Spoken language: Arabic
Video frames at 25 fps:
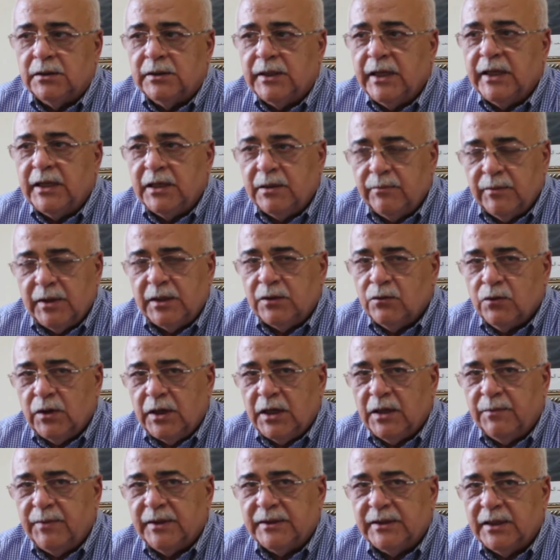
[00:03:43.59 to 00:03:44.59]
دائما
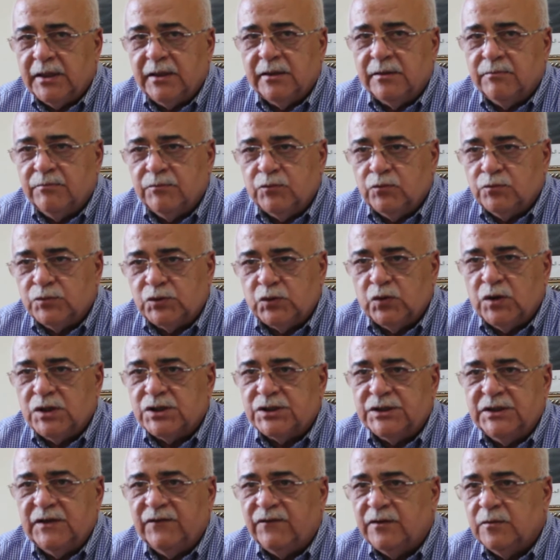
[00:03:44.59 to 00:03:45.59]
وابدا
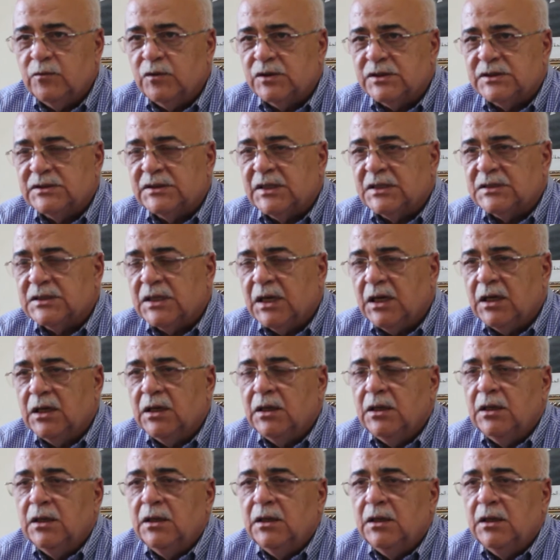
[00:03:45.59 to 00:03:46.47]
متواجدين في المؤسسه